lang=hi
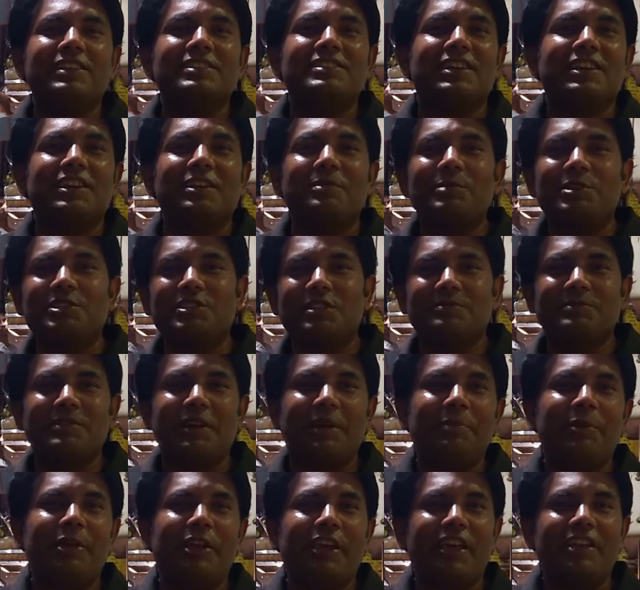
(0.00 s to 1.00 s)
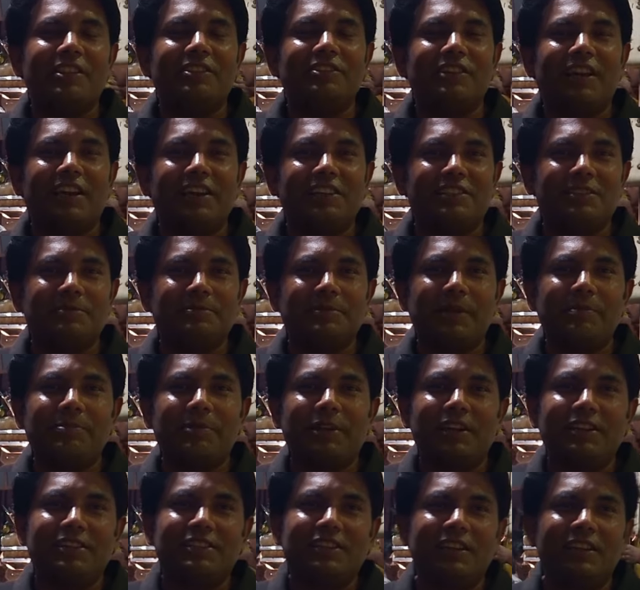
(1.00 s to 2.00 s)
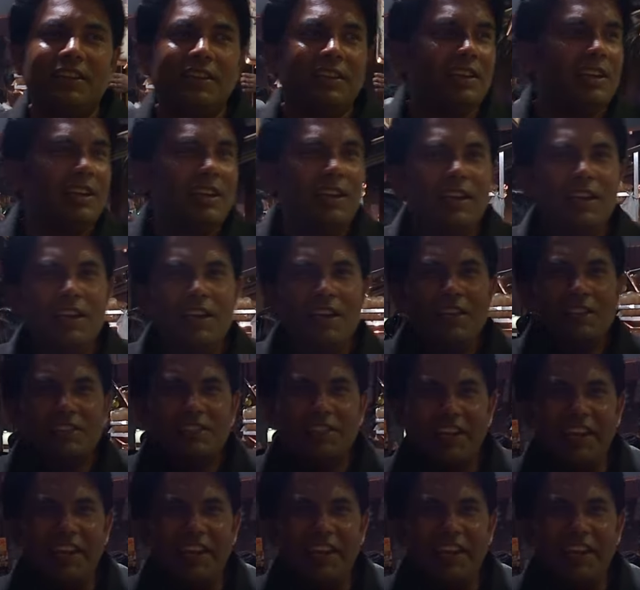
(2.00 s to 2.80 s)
भाई का चैनल भी सब्सक्राइब नहीं किया तो जाके सब्सक्राइब कर लीजिए